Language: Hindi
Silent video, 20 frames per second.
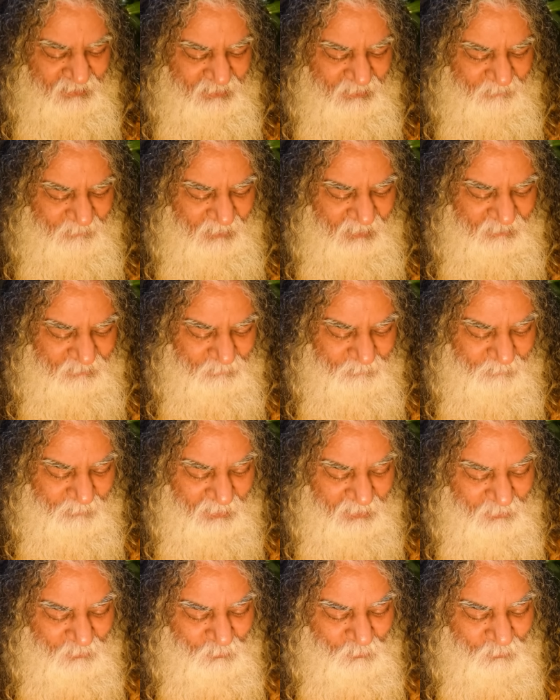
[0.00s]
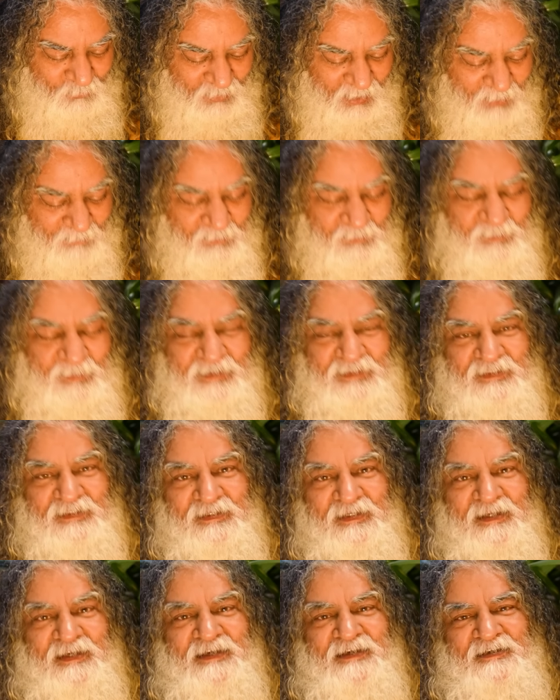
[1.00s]
के बाद भय हु रामपद
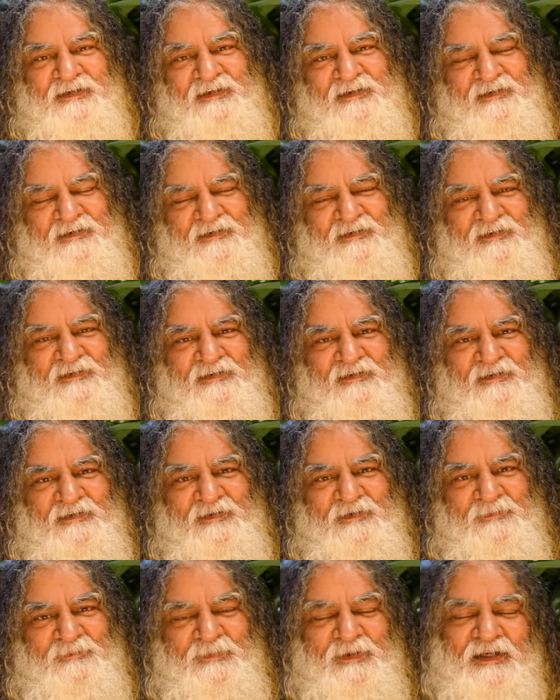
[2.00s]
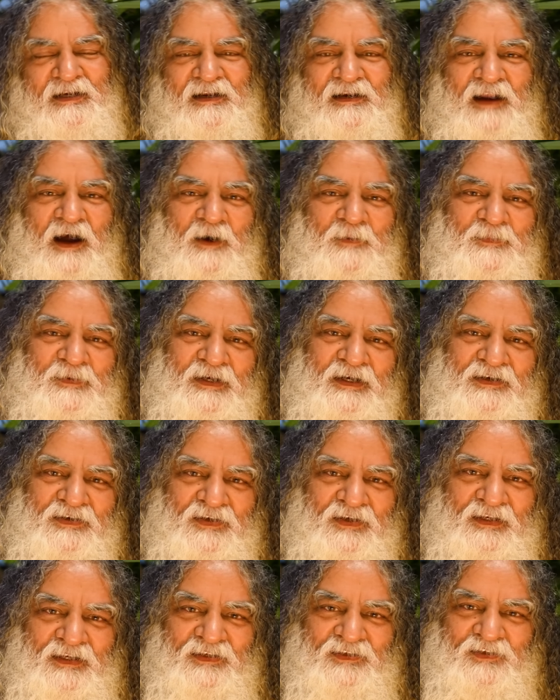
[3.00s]
ने मेरा राम के
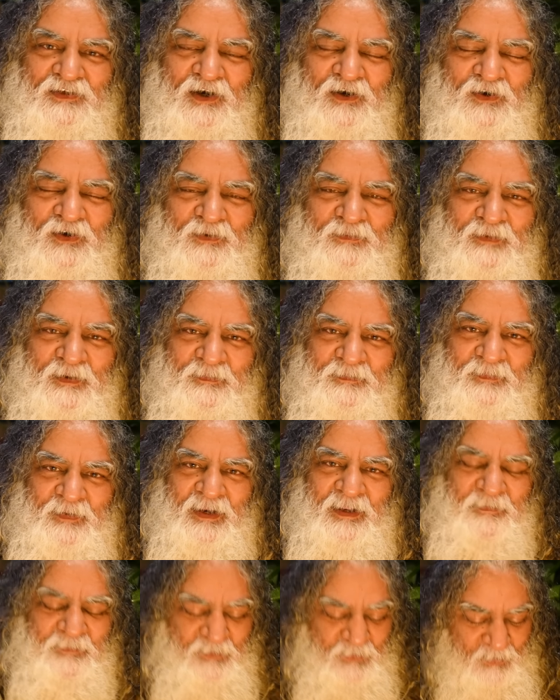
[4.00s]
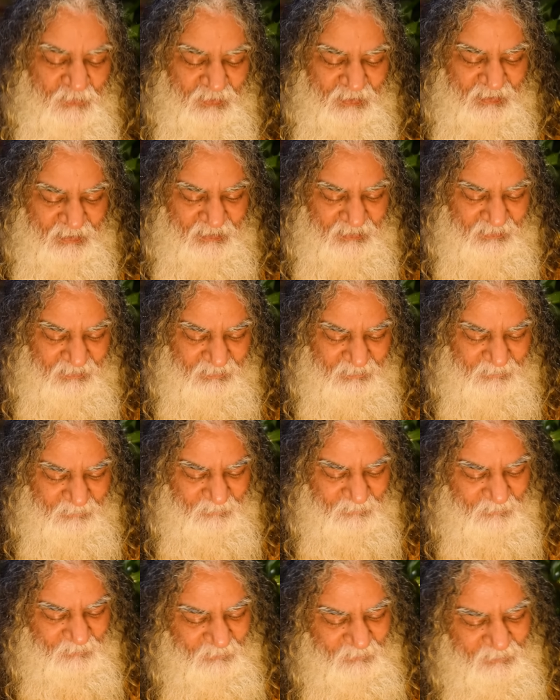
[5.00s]
श्री चरणों में प्रेम हो गया है
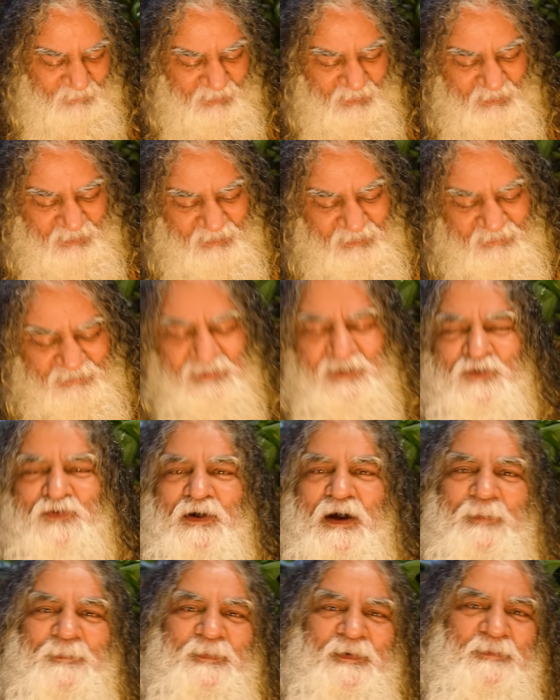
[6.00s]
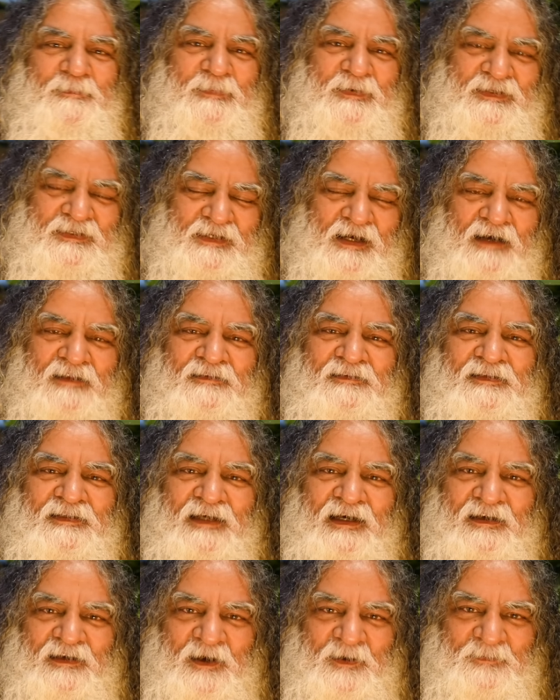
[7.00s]
ये जो आपने प्रसाद
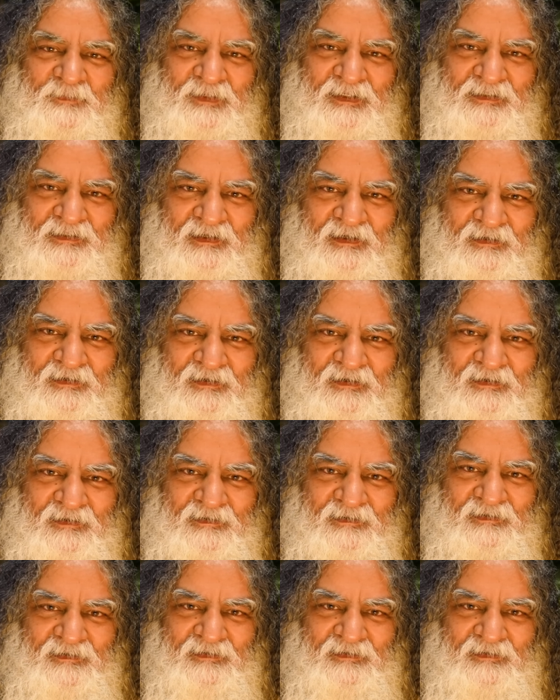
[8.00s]
दिया राम कथा का